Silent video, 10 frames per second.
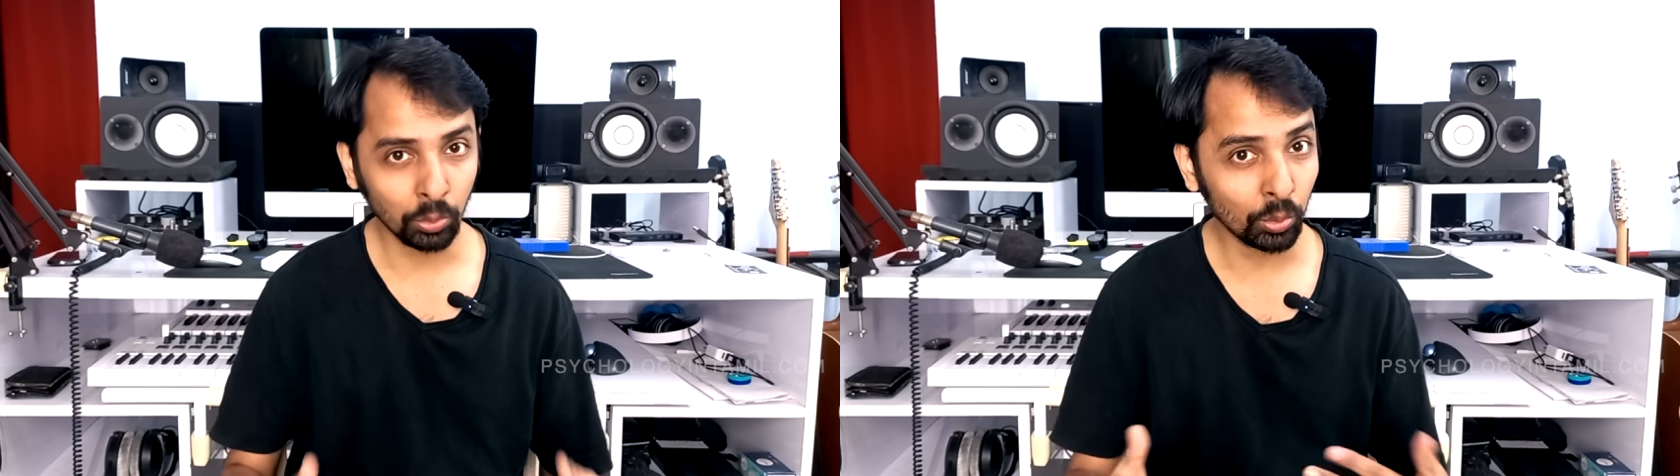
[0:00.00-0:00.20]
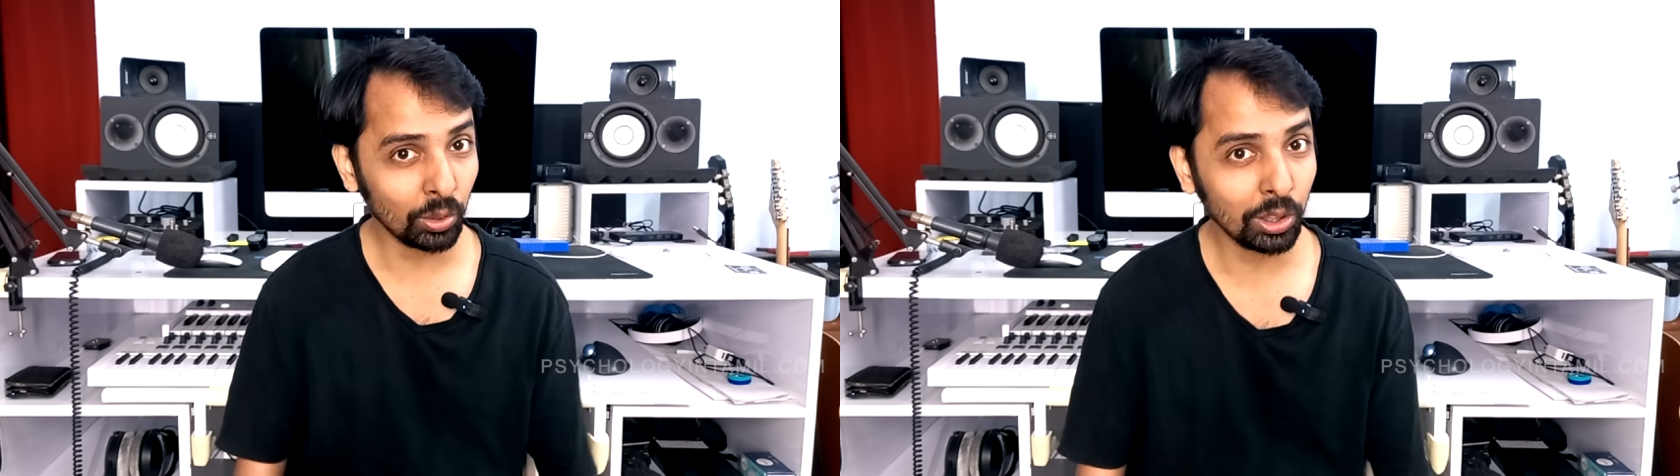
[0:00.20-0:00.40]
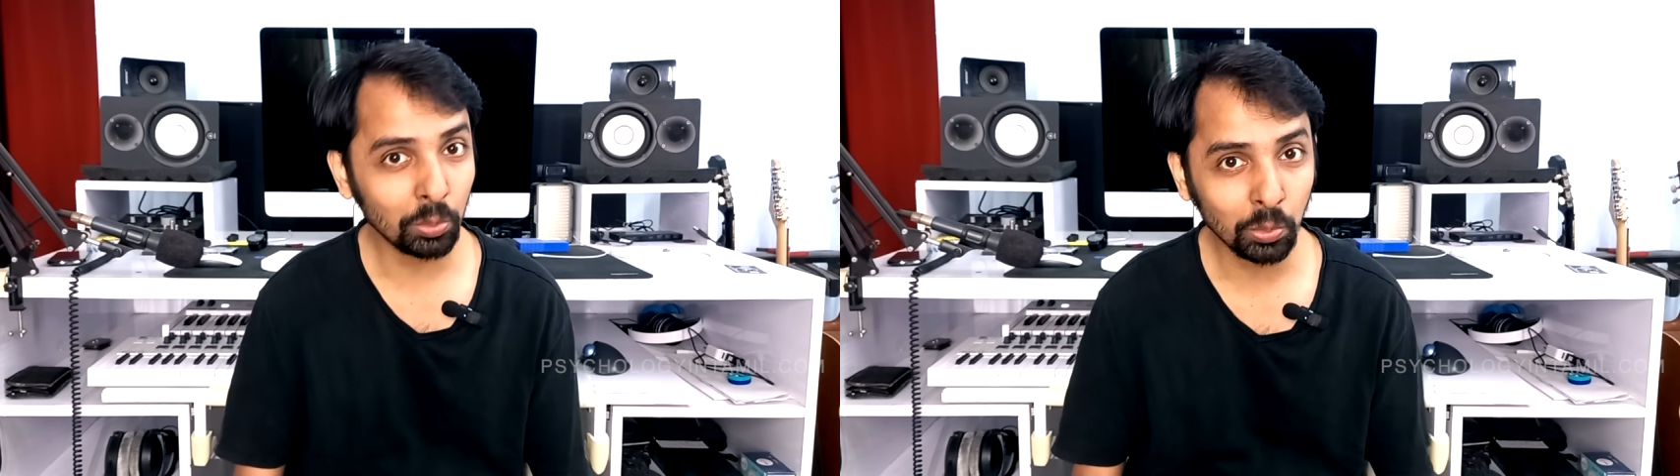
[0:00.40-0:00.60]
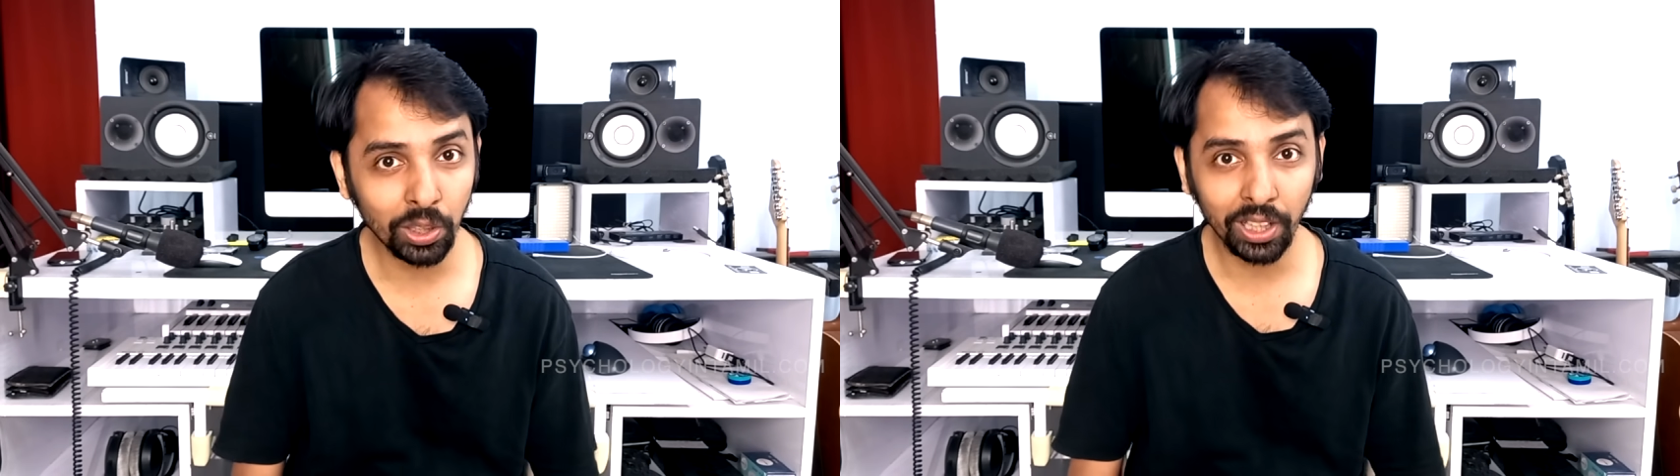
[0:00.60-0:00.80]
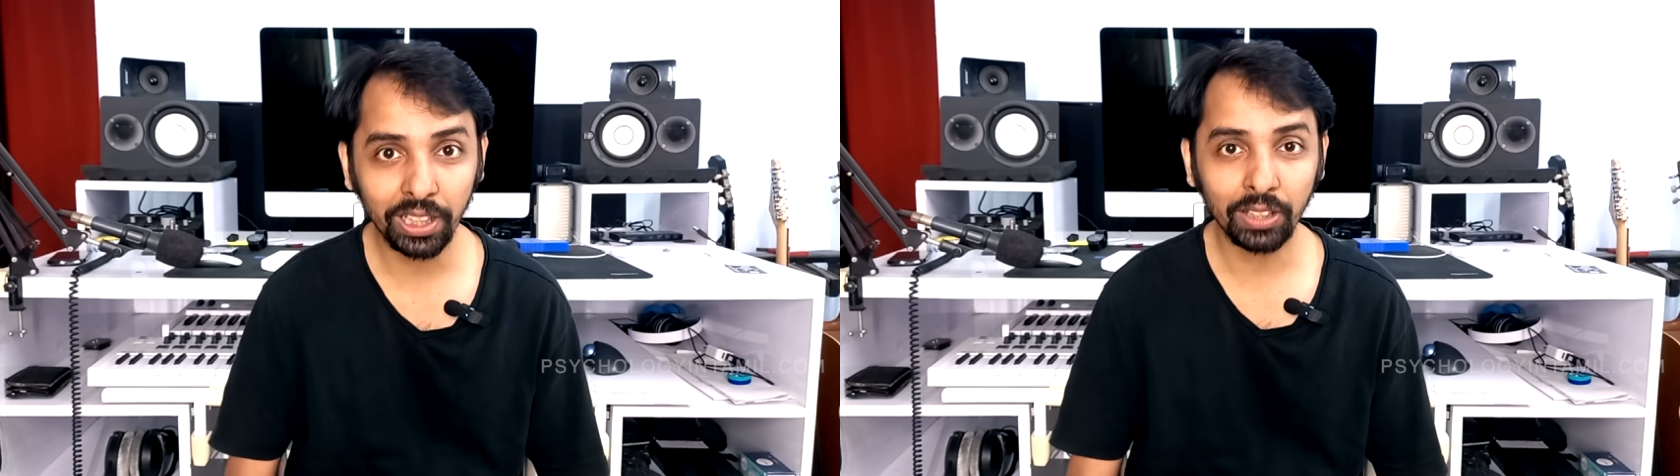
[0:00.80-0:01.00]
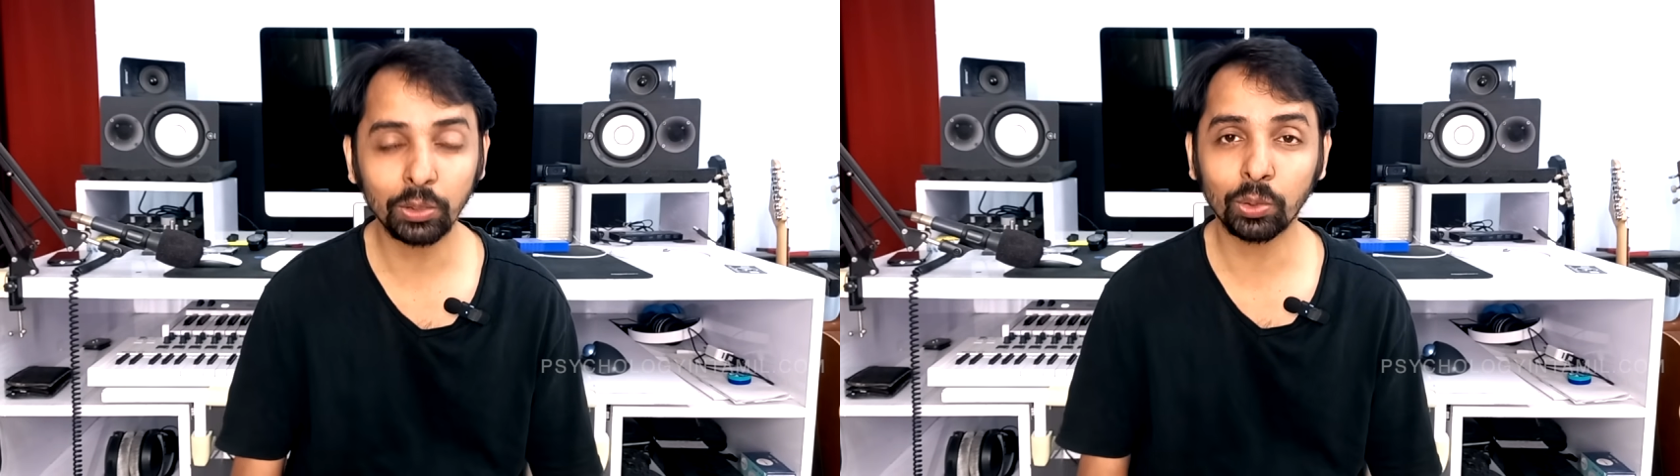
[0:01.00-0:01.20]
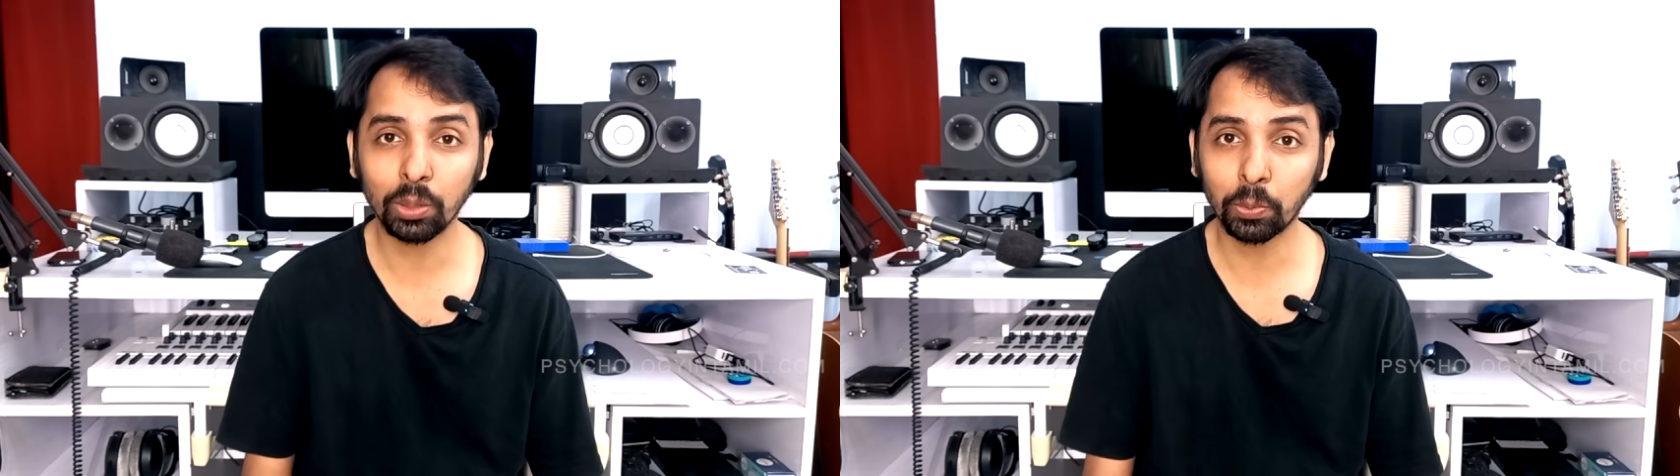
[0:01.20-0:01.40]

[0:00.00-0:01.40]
உங்களுக்கு முன்னாடியாவது உங்களை